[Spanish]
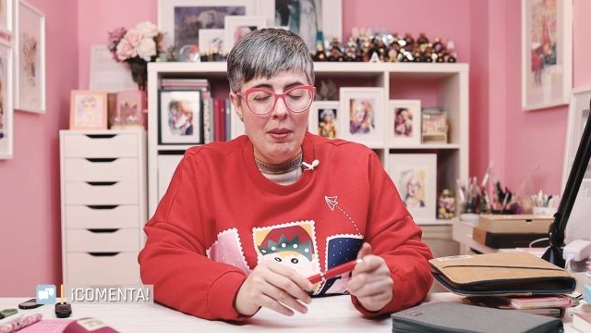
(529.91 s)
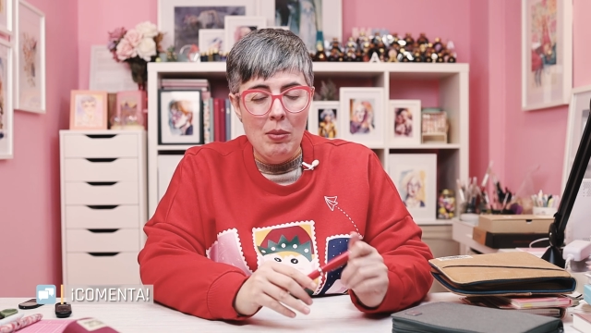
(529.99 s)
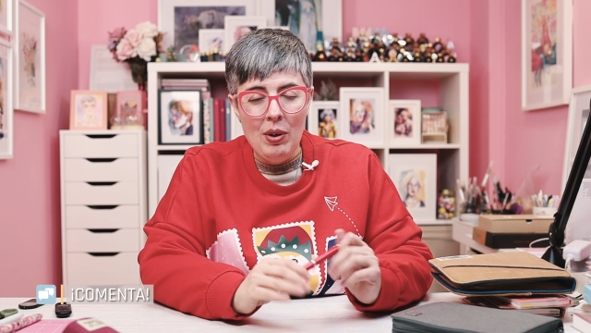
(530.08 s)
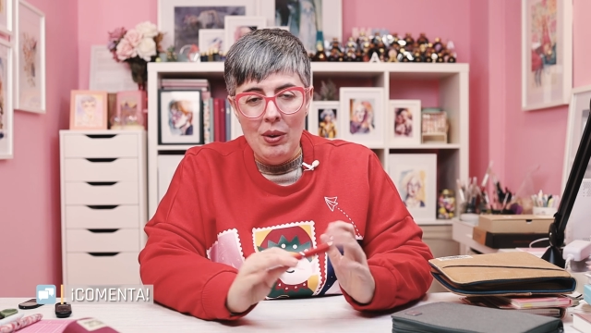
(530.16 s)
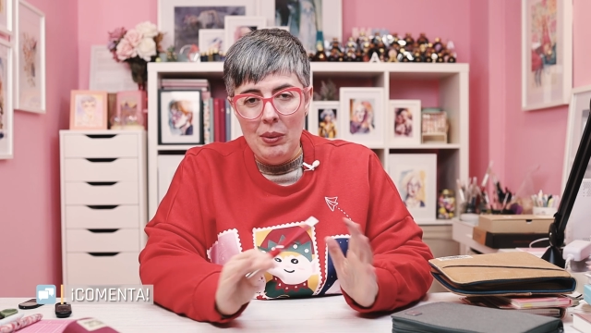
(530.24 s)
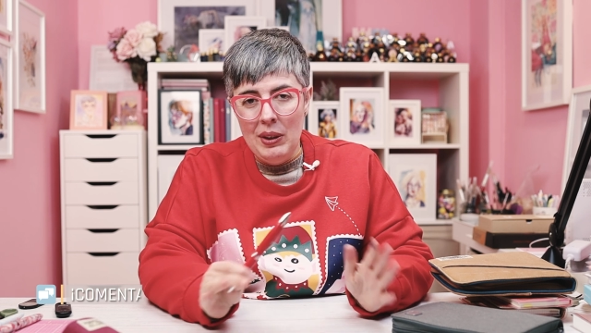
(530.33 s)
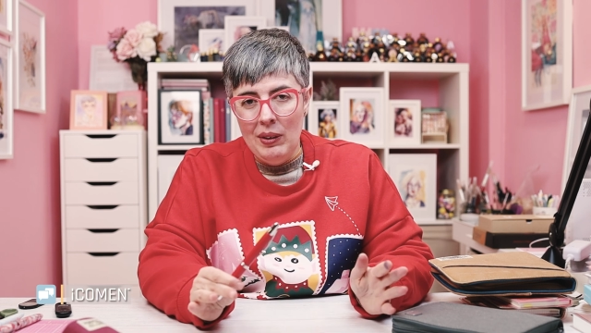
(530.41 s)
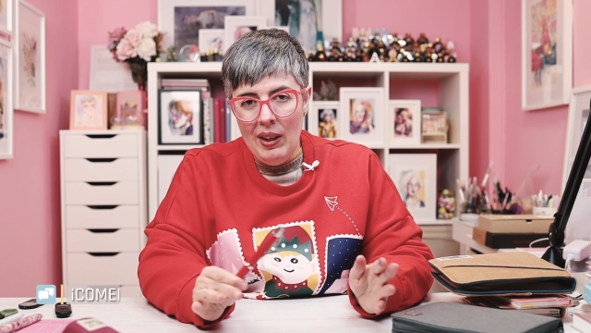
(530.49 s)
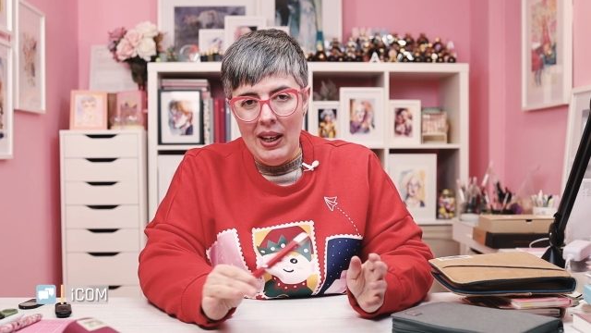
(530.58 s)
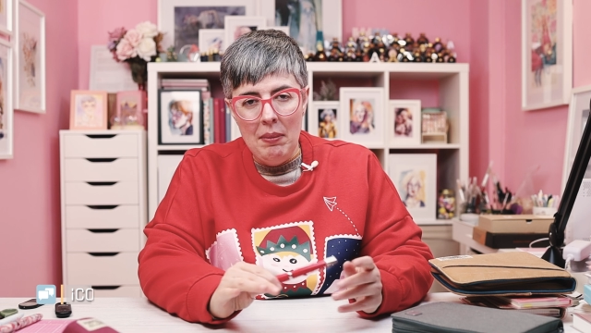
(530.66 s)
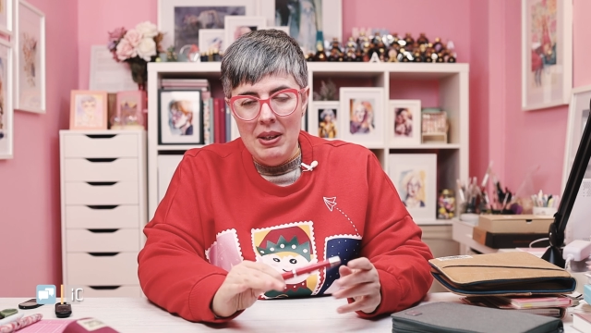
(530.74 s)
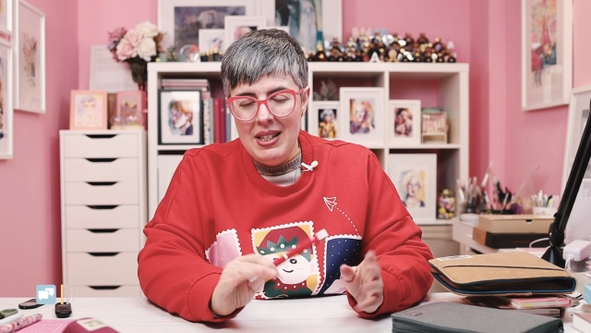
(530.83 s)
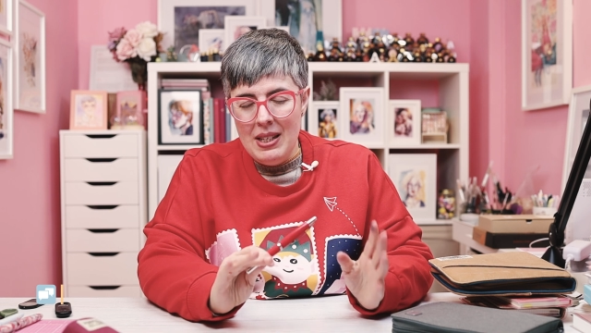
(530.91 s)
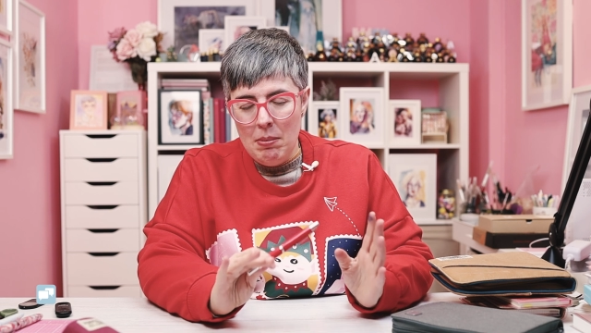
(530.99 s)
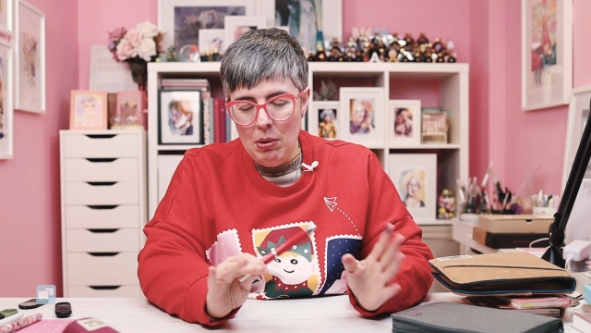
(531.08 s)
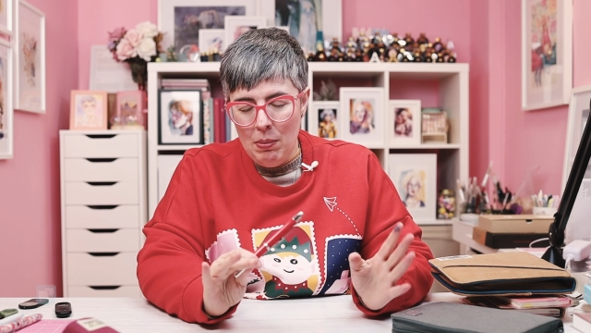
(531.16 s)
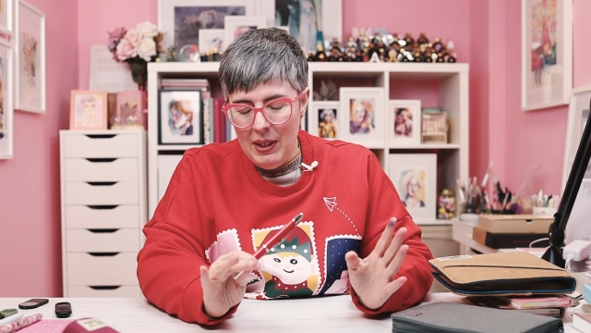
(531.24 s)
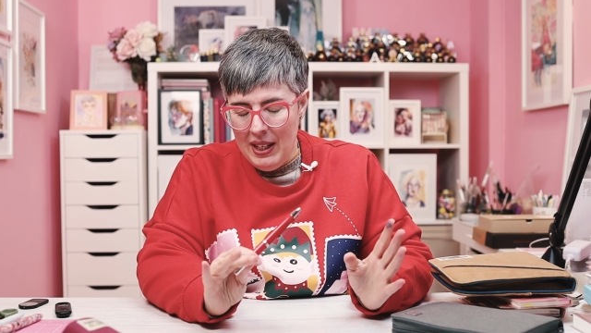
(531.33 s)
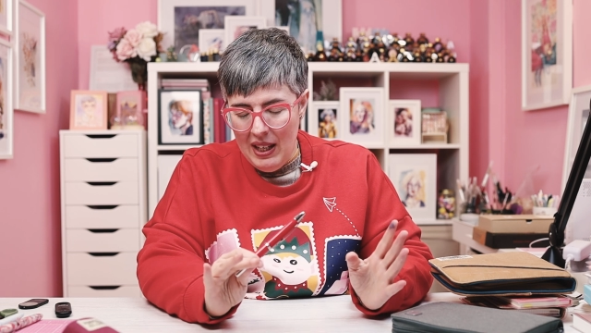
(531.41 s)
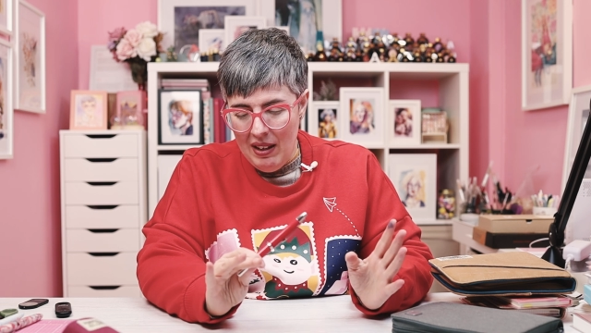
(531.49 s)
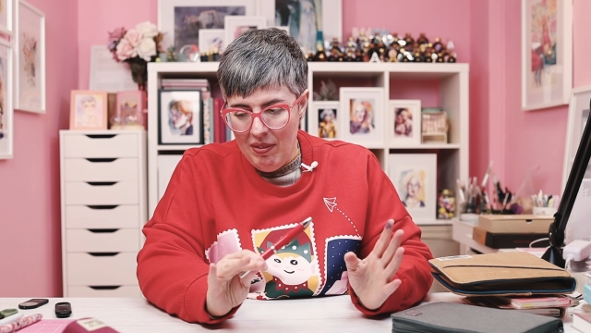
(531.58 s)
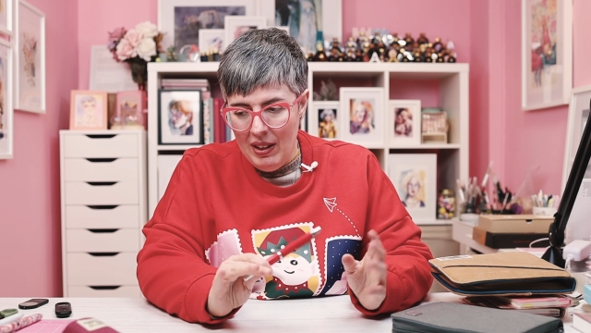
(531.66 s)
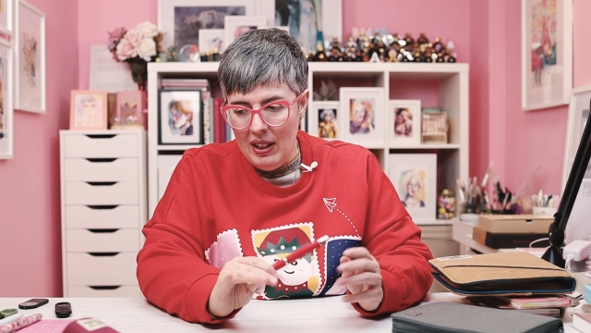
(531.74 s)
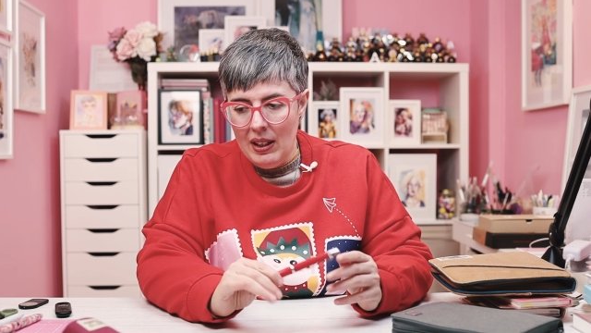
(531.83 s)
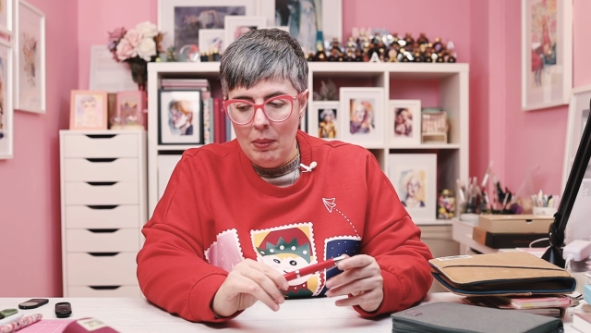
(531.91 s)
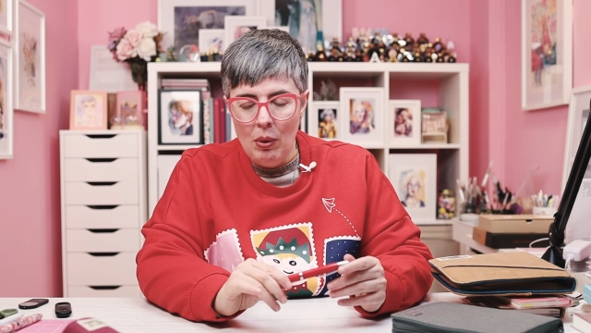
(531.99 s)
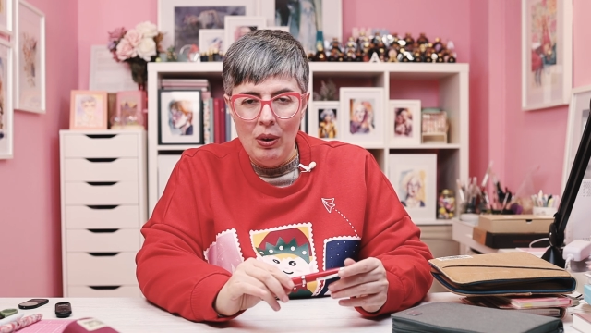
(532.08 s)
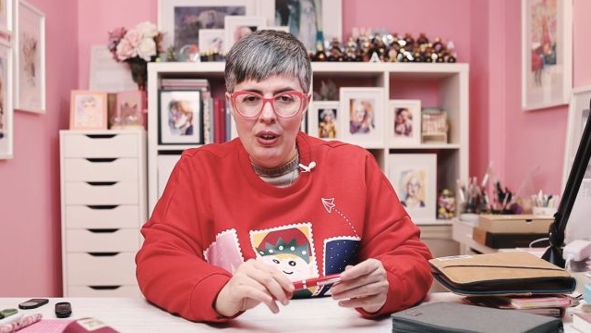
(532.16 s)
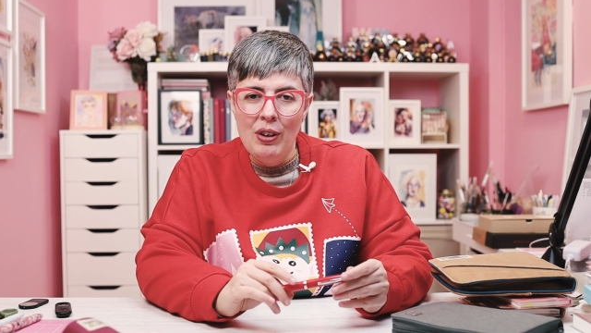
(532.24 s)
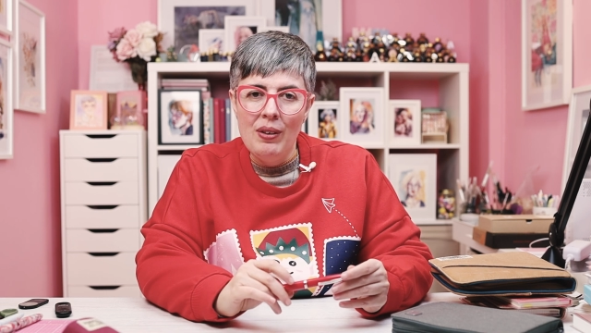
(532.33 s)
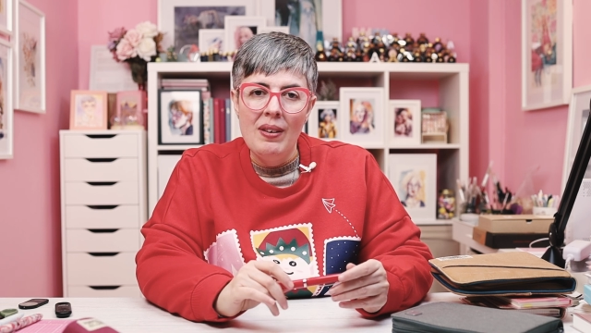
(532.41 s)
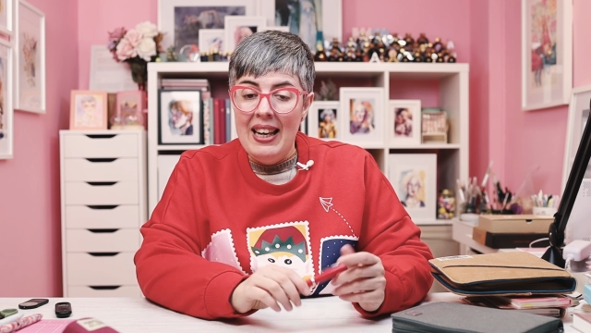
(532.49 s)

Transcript: en cuanto acabe ese plumine F del demonio,